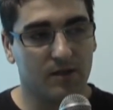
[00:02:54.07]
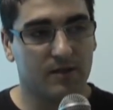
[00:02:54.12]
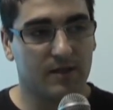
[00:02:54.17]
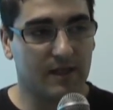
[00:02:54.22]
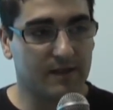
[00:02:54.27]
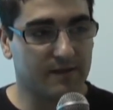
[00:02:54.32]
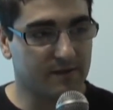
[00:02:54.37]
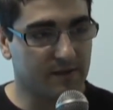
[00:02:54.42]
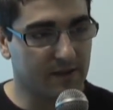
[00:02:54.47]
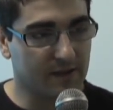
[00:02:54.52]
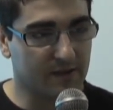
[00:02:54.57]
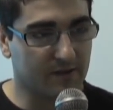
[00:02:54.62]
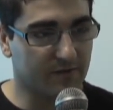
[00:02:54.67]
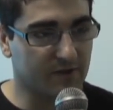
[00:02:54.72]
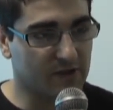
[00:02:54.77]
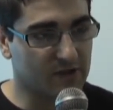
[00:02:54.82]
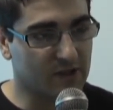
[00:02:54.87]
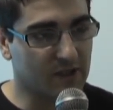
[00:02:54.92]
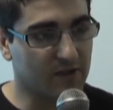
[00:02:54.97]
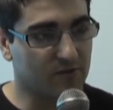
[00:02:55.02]
trazer as
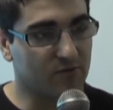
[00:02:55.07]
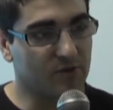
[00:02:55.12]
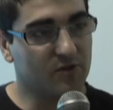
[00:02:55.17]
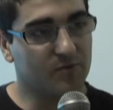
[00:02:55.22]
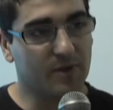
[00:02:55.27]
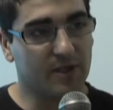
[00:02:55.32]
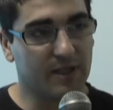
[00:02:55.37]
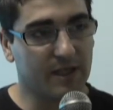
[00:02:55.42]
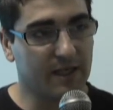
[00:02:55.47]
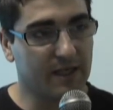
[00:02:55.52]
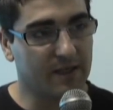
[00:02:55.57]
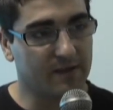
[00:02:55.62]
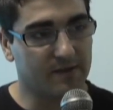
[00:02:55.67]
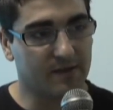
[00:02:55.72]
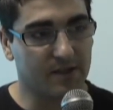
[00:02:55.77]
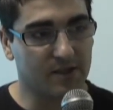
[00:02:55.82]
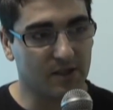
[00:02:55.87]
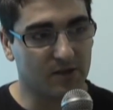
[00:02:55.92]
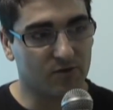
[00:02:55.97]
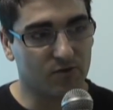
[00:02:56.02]
investigações para a
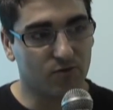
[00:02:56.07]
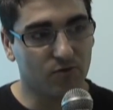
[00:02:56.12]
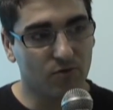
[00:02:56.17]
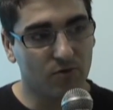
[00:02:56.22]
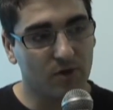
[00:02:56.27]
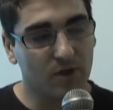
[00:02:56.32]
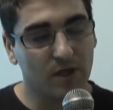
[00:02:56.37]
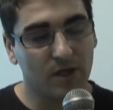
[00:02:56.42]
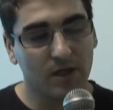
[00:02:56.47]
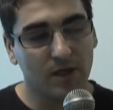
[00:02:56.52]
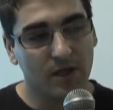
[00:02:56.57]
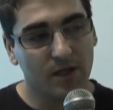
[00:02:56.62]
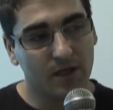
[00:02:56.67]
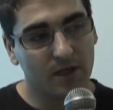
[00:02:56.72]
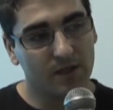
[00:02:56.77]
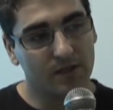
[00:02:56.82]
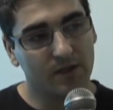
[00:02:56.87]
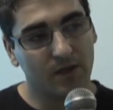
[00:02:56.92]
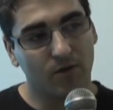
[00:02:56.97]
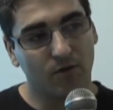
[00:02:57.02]
delegacia de Ascur.
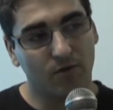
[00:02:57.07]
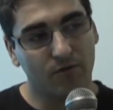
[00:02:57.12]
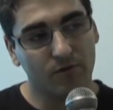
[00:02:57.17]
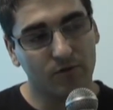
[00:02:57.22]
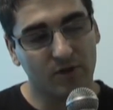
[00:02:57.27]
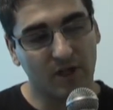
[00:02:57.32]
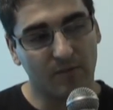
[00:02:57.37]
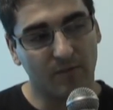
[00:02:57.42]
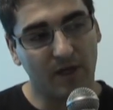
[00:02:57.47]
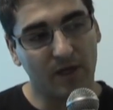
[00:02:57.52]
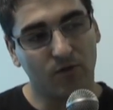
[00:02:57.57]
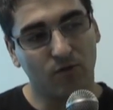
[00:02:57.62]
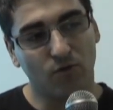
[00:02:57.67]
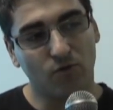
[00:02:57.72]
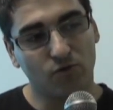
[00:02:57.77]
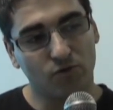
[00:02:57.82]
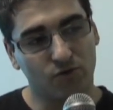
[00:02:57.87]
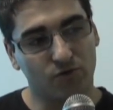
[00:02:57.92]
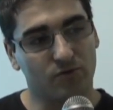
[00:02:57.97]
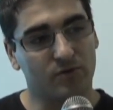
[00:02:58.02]
Então, houve um trabalho
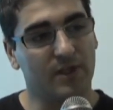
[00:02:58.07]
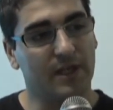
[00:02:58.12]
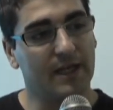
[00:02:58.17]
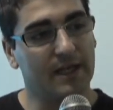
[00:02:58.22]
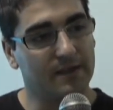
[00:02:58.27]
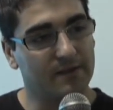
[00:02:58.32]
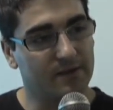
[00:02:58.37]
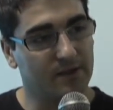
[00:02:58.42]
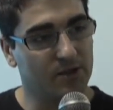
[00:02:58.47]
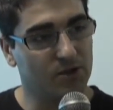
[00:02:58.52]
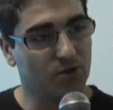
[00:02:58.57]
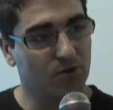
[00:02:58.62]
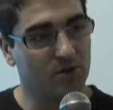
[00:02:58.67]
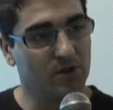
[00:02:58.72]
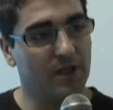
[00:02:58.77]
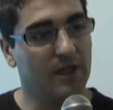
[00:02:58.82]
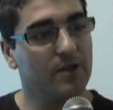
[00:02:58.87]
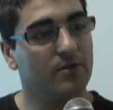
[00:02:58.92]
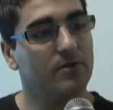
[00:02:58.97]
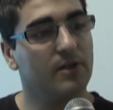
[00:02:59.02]
conjunto, delegacia de
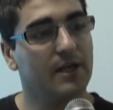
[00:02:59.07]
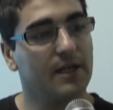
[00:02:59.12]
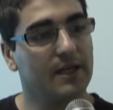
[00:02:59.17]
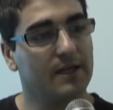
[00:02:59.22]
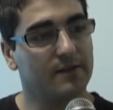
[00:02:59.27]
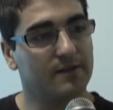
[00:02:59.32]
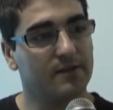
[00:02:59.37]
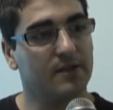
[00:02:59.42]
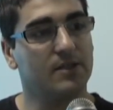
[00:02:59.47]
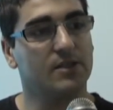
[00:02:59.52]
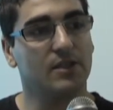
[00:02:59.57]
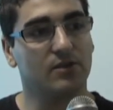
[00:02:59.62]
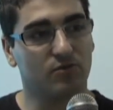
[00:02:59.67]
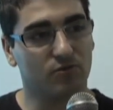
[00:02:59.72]
rodeio e delegacia de